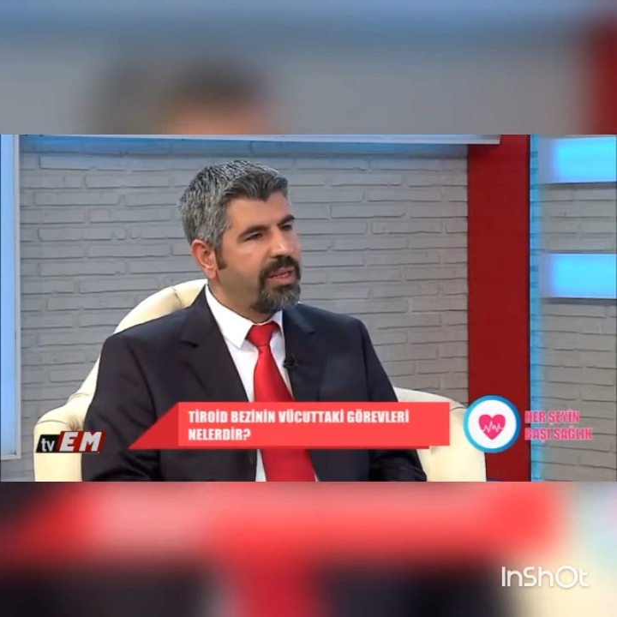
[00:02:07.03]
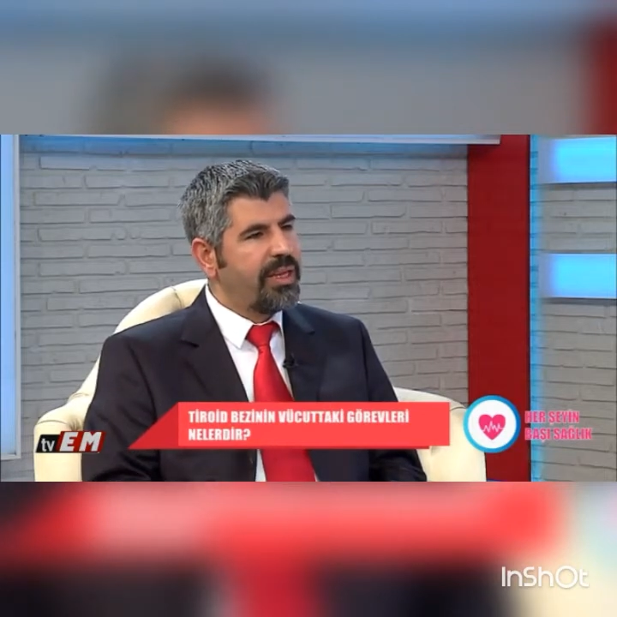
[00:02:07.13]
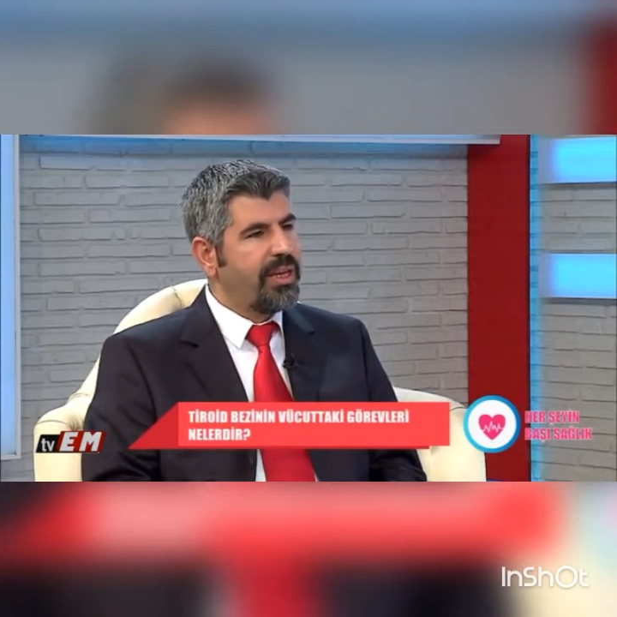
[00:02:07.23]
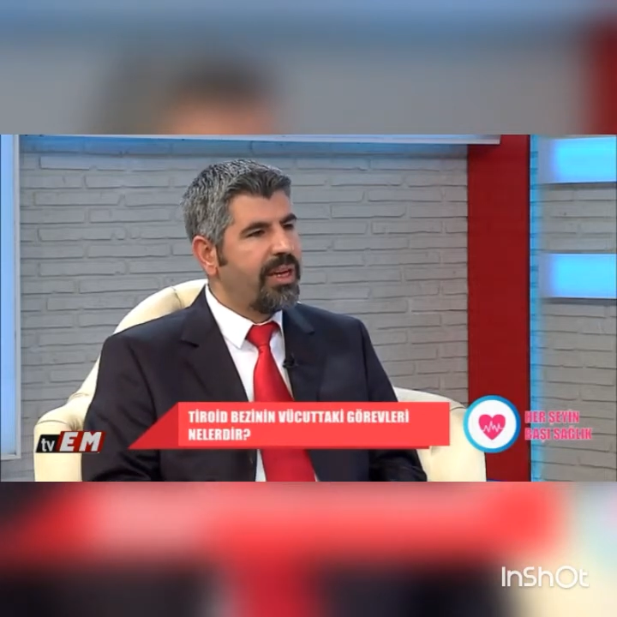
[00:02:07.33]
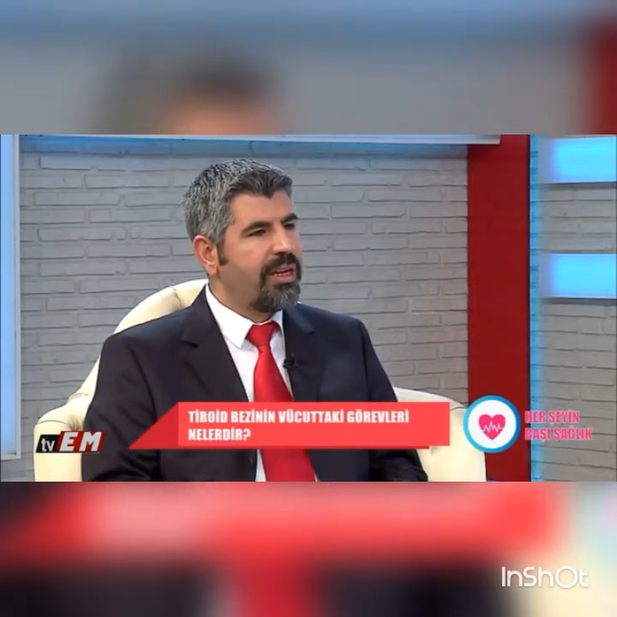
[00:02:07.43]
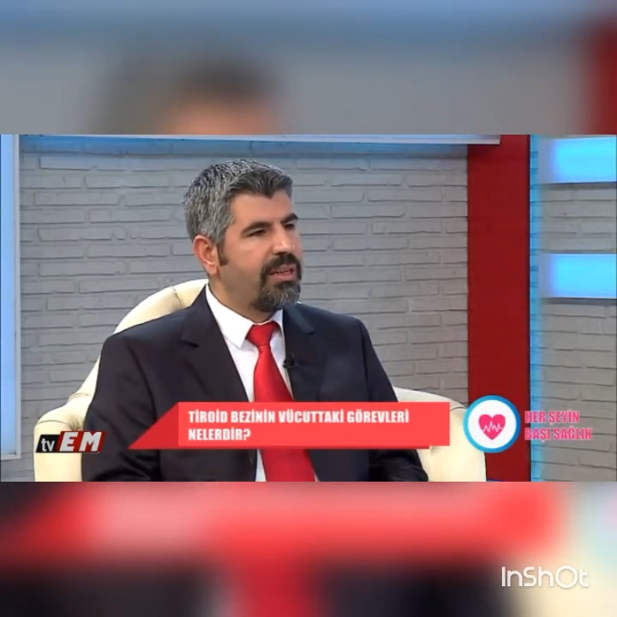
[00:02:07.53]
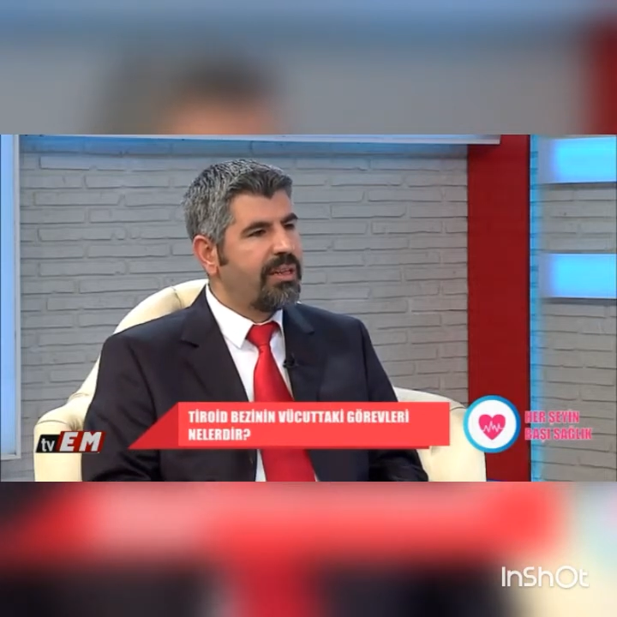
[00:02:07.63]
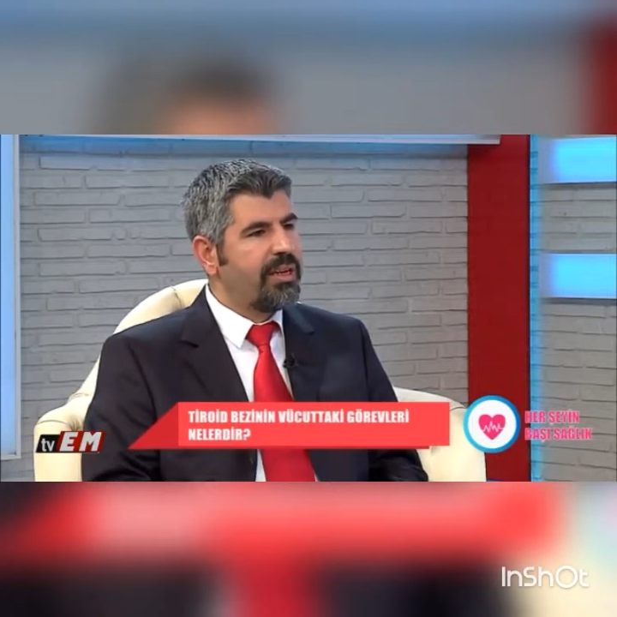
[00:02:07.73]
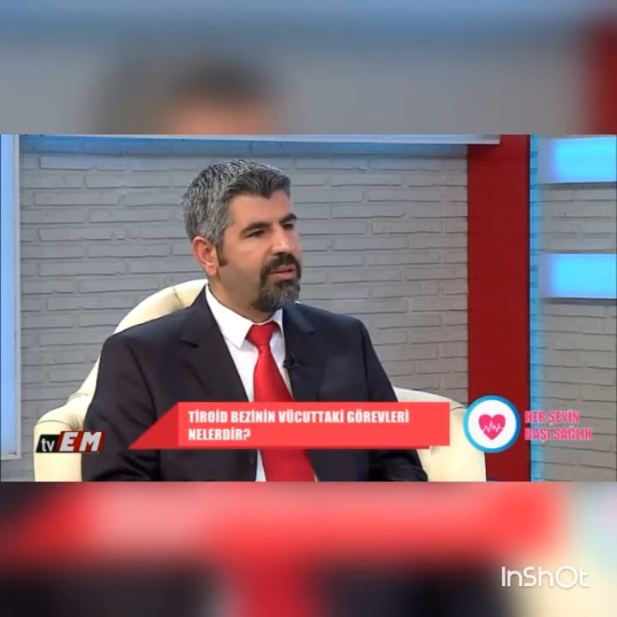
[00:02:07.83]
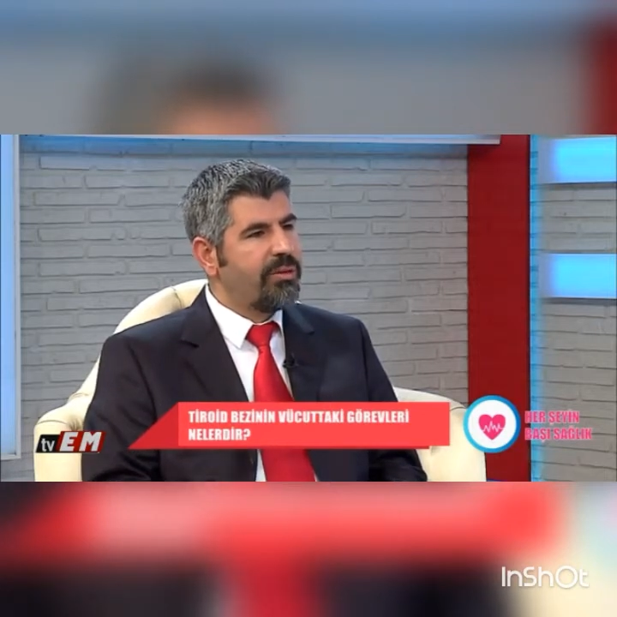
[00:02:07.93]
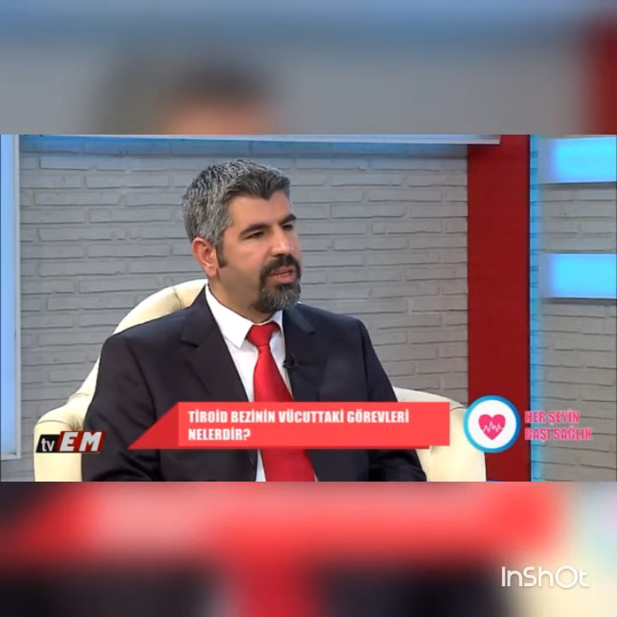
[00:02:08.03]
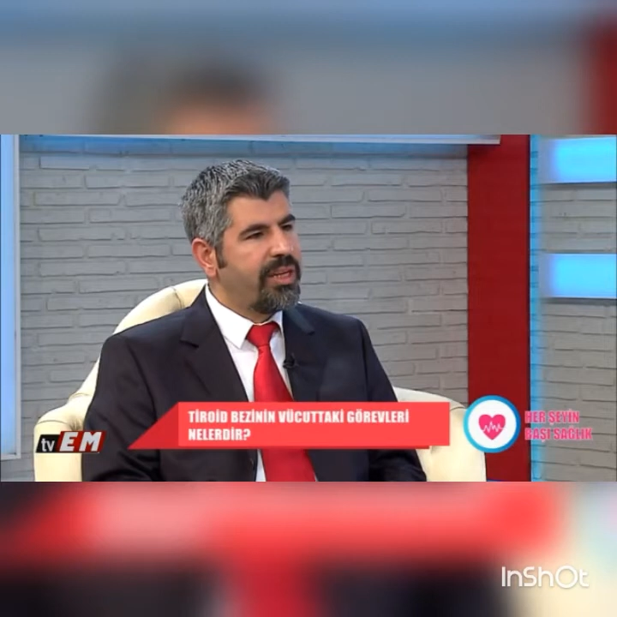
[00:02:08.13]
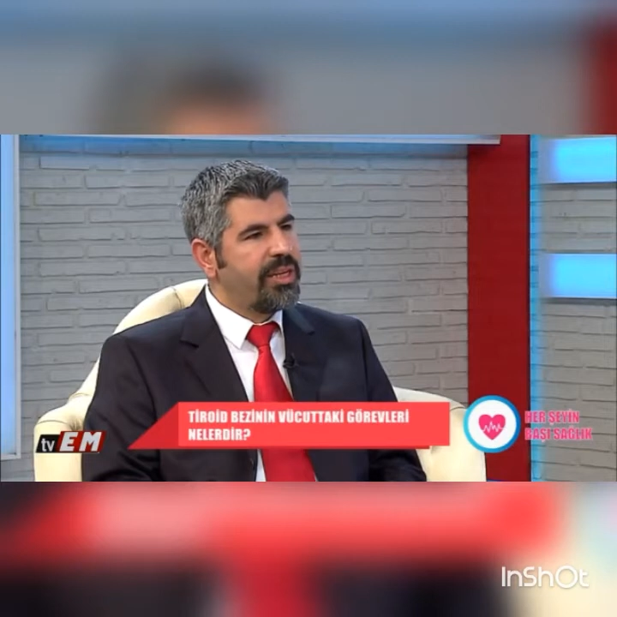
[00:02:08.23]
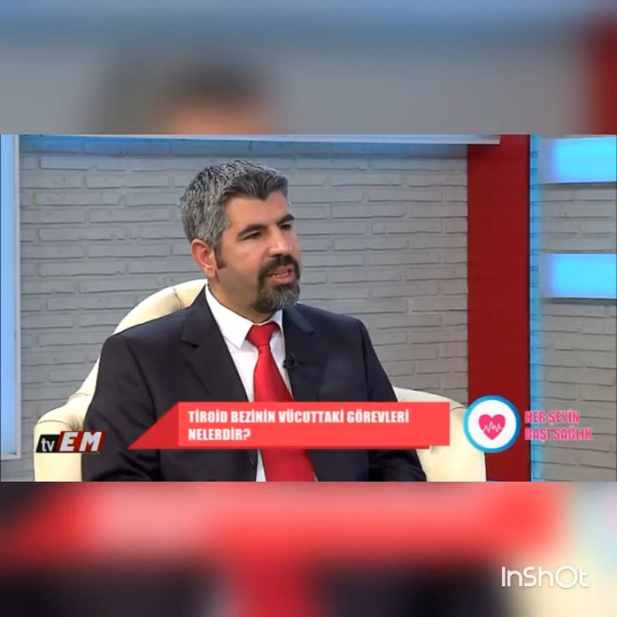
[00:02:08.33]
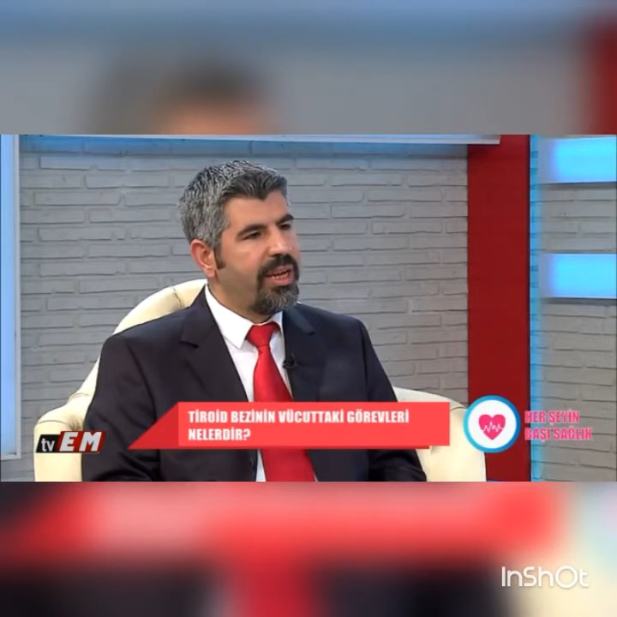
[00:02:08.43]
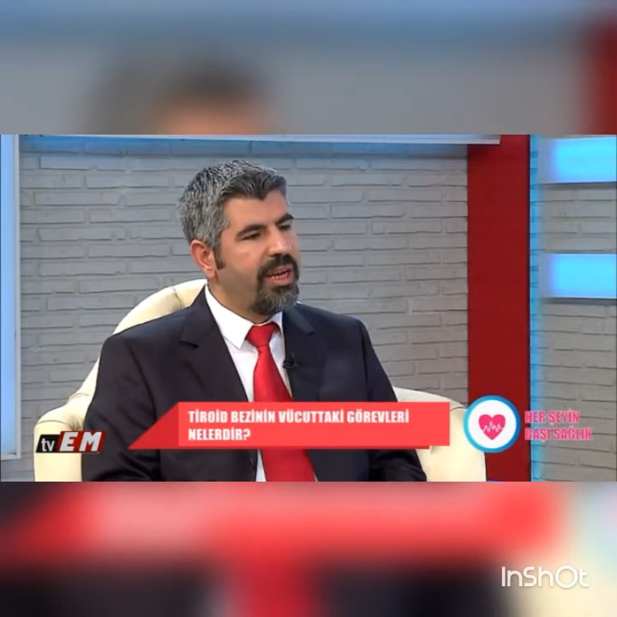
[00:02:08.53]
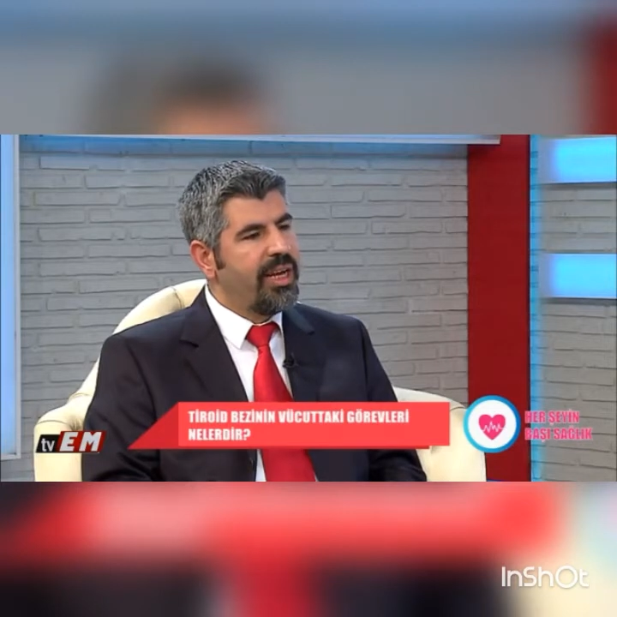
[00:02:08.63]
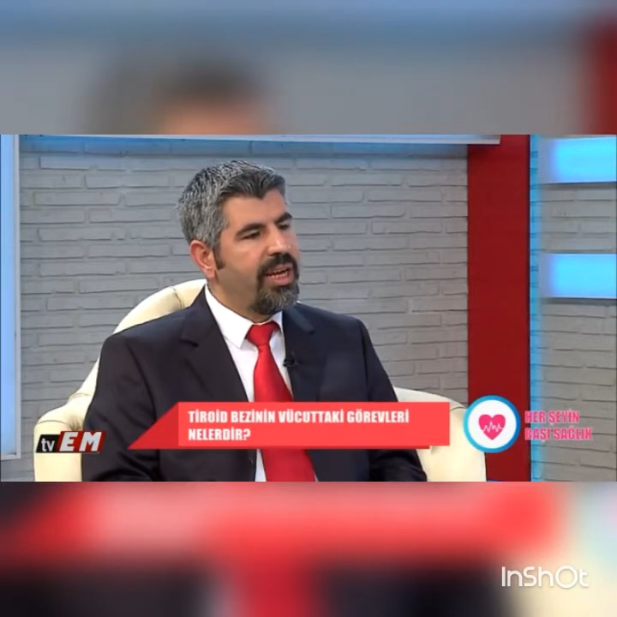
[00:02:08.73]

Yine kadınlarda özellikle